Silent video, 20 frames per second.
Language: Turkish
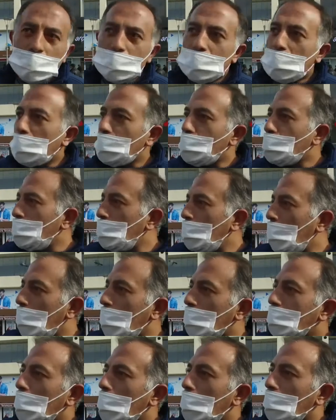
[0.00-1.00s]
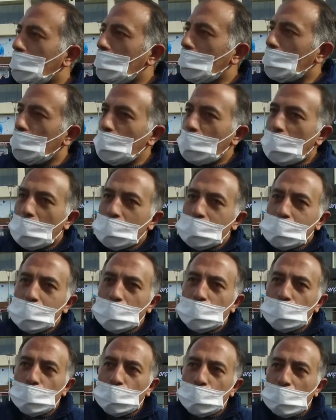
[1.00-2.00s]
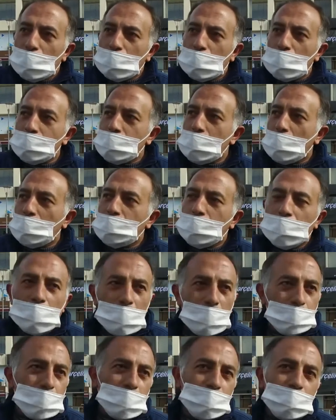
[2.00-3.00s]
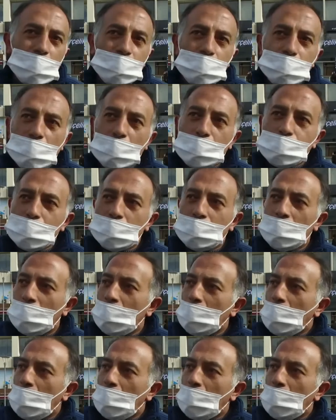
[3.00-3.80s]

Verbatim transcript: Yani şu millet de artık uyansın mı, uyanacak mı, ne yapacağız yapsın.